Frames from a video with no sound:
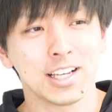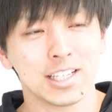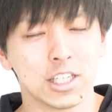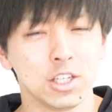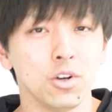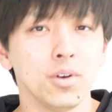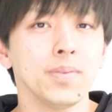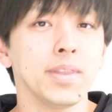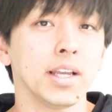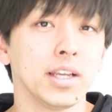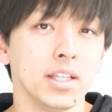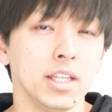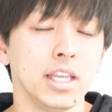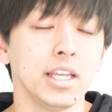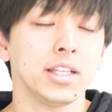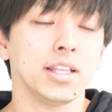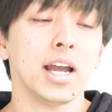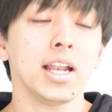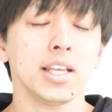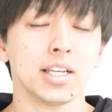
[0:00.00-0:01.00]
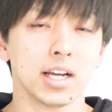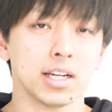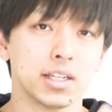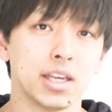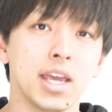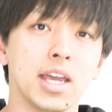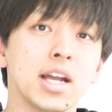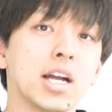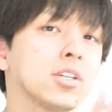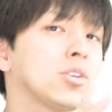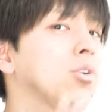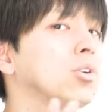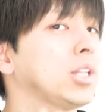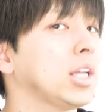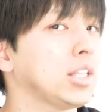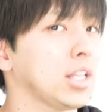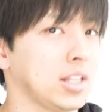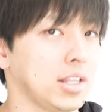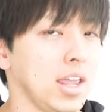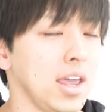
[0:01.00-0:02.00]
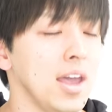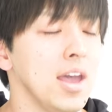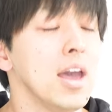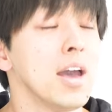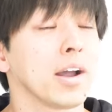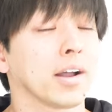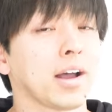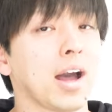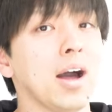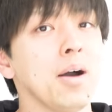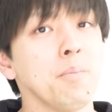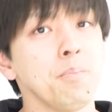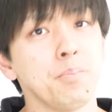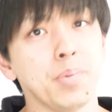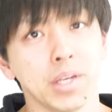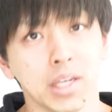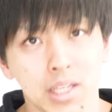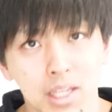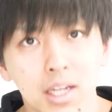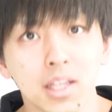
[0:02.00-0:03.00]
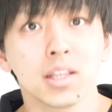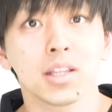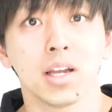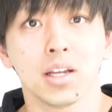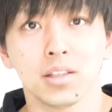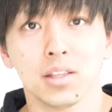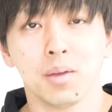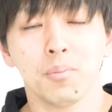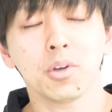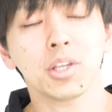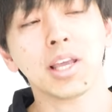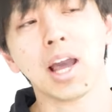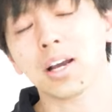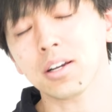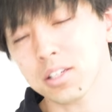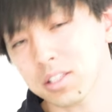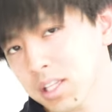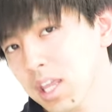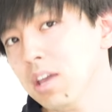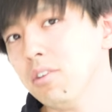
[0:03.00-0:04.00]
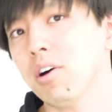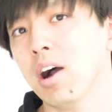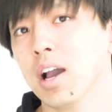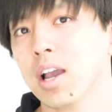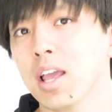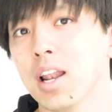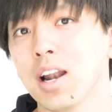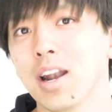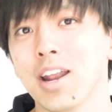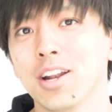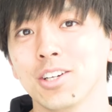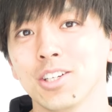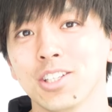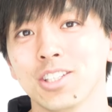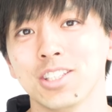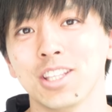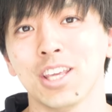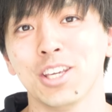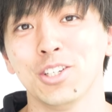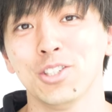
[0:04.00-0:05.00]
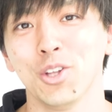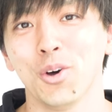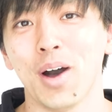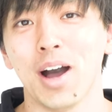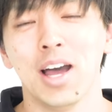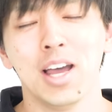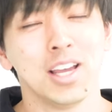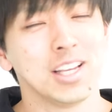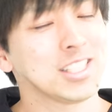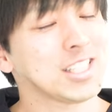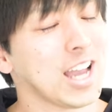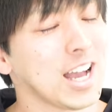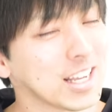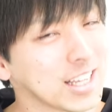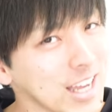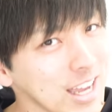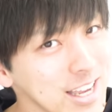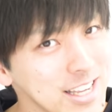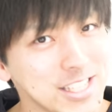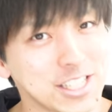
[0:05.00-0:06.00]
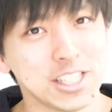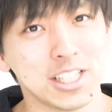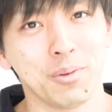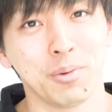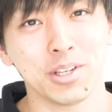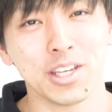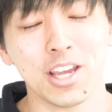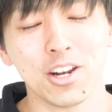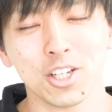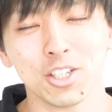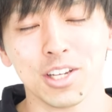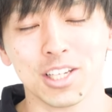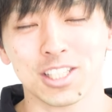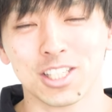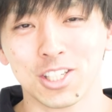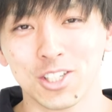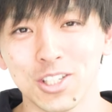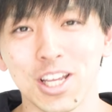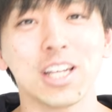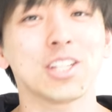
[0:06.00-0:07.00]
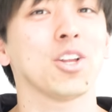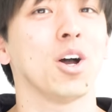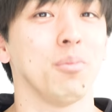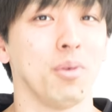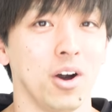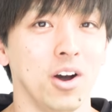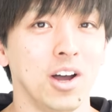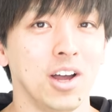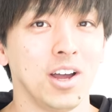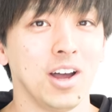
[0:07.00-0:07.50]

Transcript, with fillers: 基本的に何か計画を立てて完璧だったって、もう100点を上げられるっていうのは、社会人でも言える人は少ないと思う。